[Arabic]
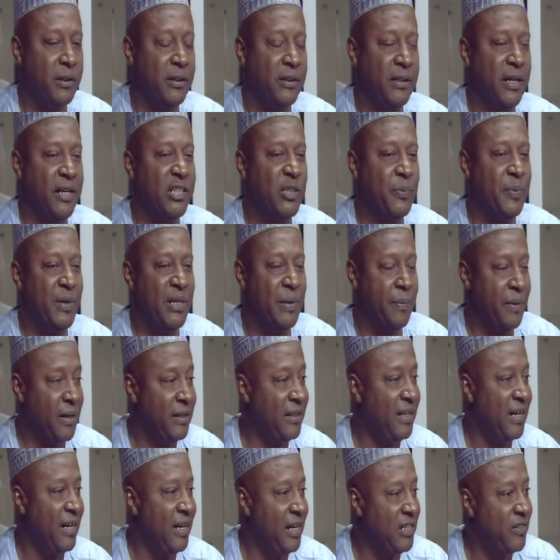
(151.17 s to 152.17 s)

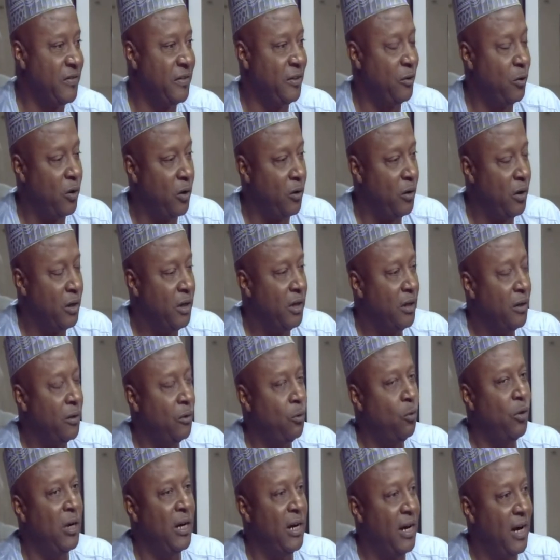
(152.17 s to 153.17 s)
اكسبيرمنتي على دول
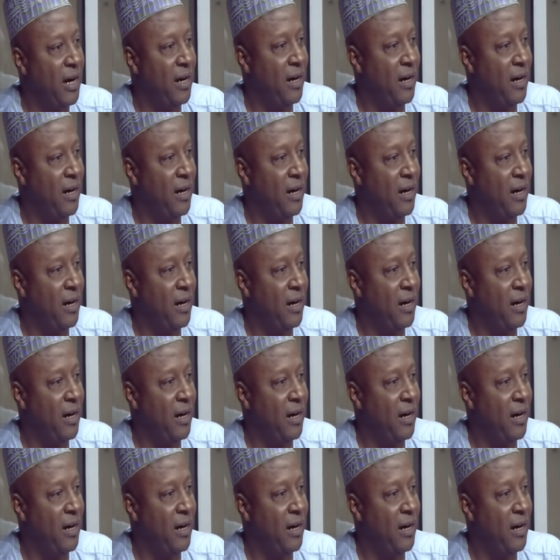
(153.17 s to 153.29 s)
دول